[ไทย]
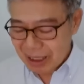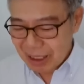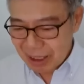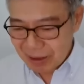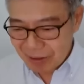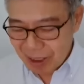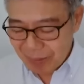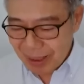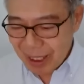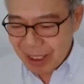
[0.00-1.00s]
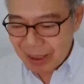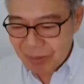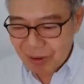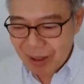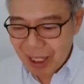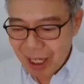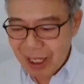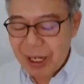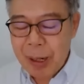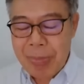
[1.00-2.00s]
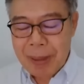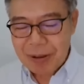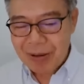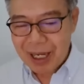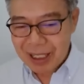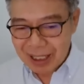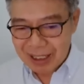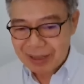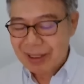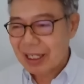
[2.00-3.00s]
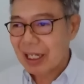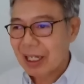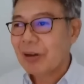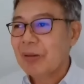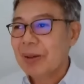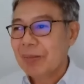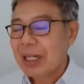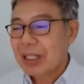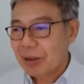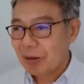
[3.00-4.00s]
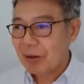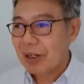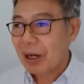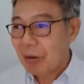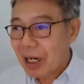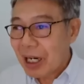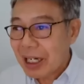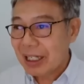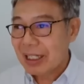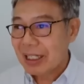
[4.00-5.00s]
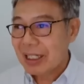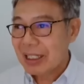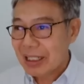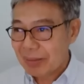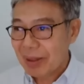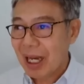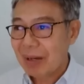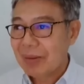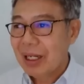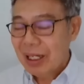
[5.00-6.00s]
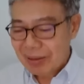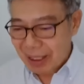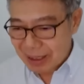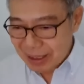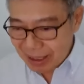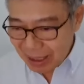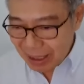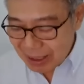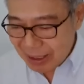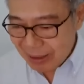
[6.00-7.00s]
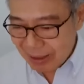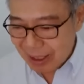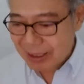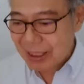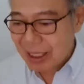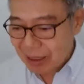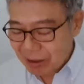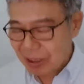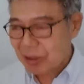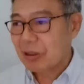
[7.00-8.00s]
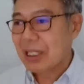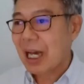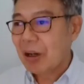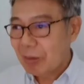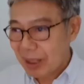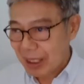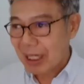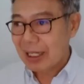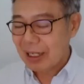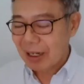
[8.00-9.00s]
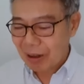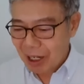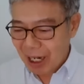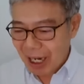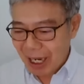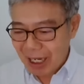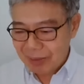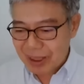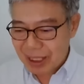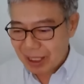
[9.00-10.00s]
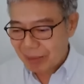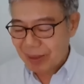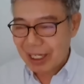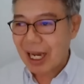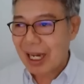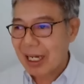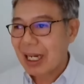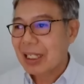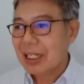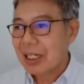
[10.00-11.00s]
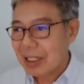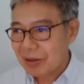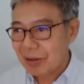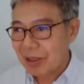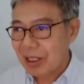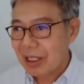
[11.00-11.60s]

ที่สงสัยไม่เด้งขึ้นเพราะว่าอะไรเพราะว่าหนึ่งเศรษฐกิจโลกมันไม่ได้โตเร็วขึ้นใช่ไหมครับจีนเศรษฐกิจจีนก็จะโตช้าลงเหมือนกันแล้วเราก็ค้ากับจีนกับอเมริกานี่แหละเยอะที่สุด